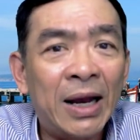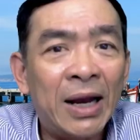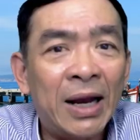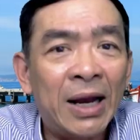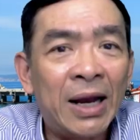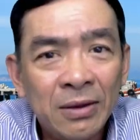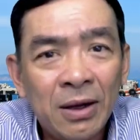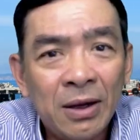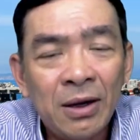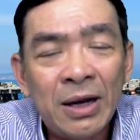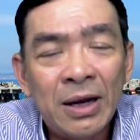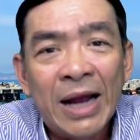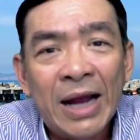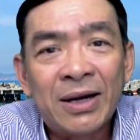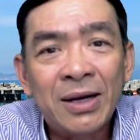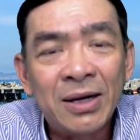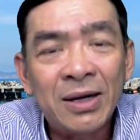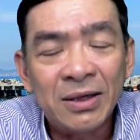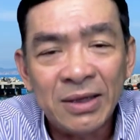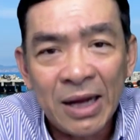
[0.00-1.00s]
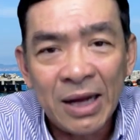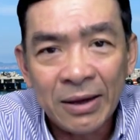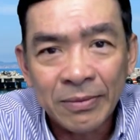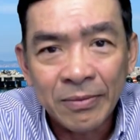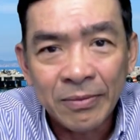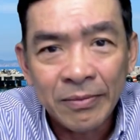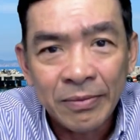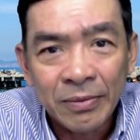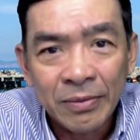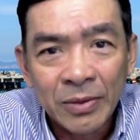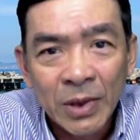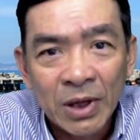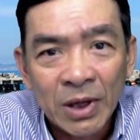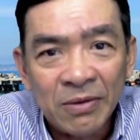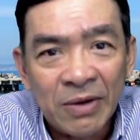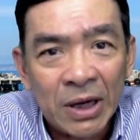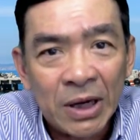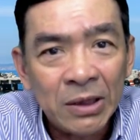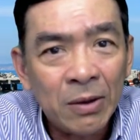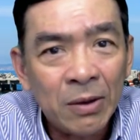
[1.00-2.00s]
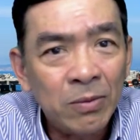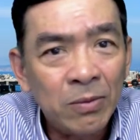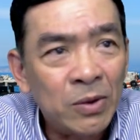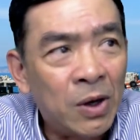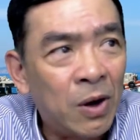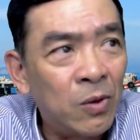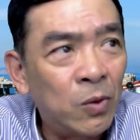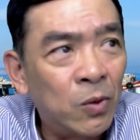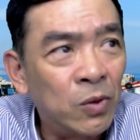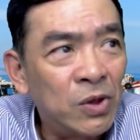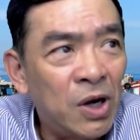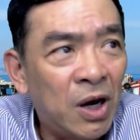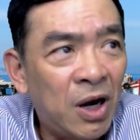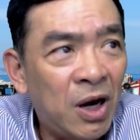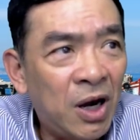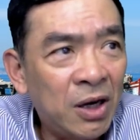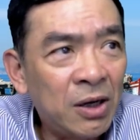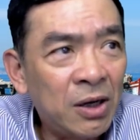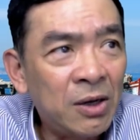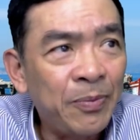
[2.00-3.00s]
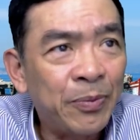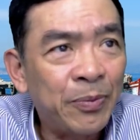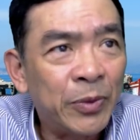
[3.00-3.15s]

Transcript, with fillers: lan rất là nhanh và cái tốc độ của nó đó